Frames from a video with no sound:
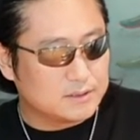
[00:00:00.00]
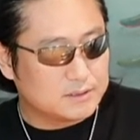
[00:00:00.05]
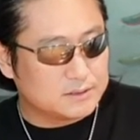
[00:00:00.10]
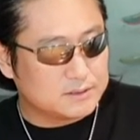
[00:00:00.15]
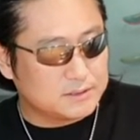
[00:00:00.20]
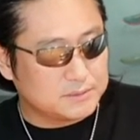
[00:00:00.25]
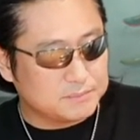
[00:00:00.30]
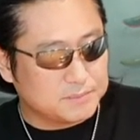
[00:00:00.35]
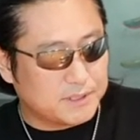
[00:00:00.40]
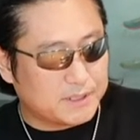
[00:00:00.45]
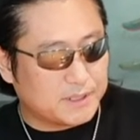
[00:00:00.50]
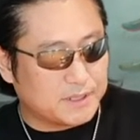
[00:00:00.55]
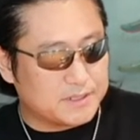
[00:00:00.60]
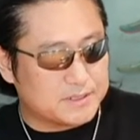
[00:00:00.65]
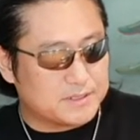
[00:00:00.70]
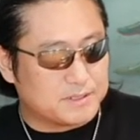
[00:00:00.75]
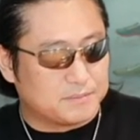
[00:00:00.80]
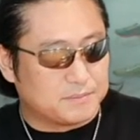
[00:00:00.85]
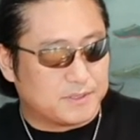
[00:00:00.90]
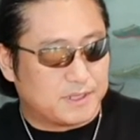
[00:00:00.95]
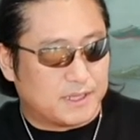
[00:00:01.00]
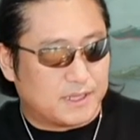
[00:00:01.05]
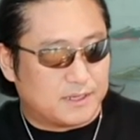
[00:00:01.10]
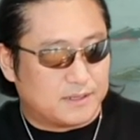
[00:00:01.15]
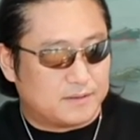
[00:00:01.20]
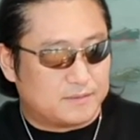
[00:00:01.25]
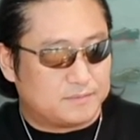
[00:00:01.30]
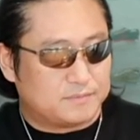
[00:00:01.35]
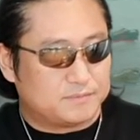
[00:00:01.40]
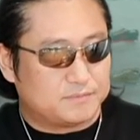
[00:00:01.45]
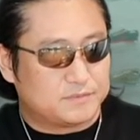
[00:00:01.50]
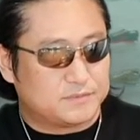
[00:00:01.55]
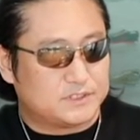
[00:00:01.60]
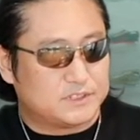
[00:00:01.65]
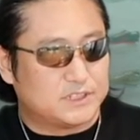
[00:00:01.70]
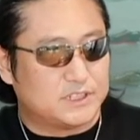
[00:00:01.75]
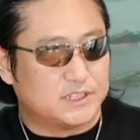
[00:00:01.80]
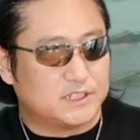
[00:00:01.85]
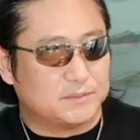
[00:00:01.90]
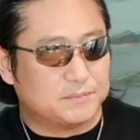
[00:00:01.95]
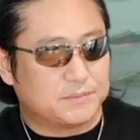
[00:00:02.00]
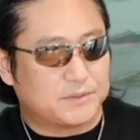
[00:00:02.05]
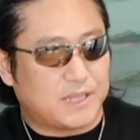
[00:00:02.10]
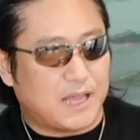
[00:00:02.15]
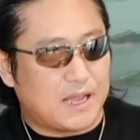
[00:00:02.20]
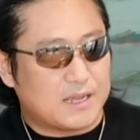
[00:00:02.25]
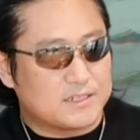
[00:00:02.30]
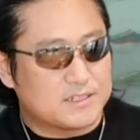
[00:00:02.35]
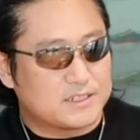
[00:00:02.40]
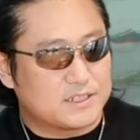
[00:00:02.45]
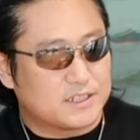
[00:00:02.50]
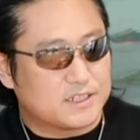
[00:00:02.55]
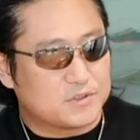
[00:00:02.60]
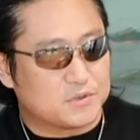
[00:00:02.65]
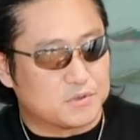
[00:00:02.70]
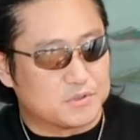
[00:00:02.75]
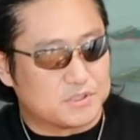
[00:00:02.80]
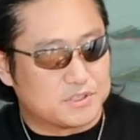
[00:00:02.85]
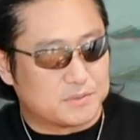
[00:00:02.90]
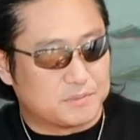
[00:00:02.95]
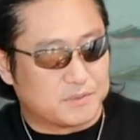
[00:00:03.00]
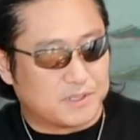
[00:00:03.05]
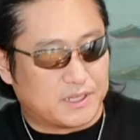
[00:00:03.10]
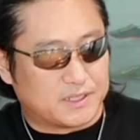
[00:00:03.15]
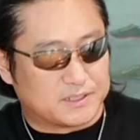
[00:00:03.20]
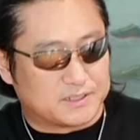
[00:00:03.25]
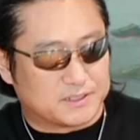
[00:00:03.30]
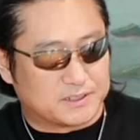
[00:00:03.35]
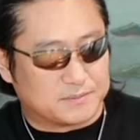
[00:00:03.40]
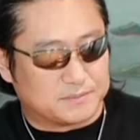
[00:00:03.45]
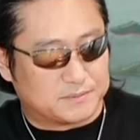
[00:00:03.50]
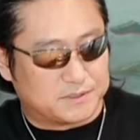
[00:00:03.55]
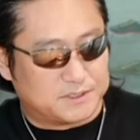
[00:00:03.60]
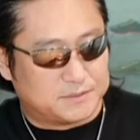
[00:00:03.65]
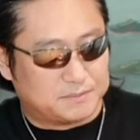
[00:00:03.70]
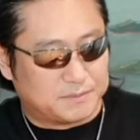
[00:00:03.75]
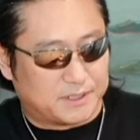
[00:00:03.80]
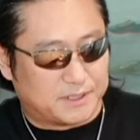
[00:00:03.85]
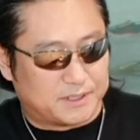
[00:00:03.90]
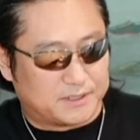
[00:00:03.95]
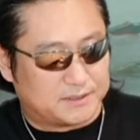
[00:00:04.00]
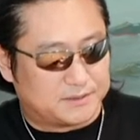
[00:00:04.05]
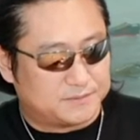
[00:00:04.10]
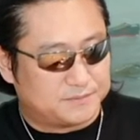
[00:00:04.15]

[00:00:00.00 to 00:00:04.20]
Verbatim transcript: 신발이 있습니다. 지금 딱 신기 좋습니다. 지금 신발은.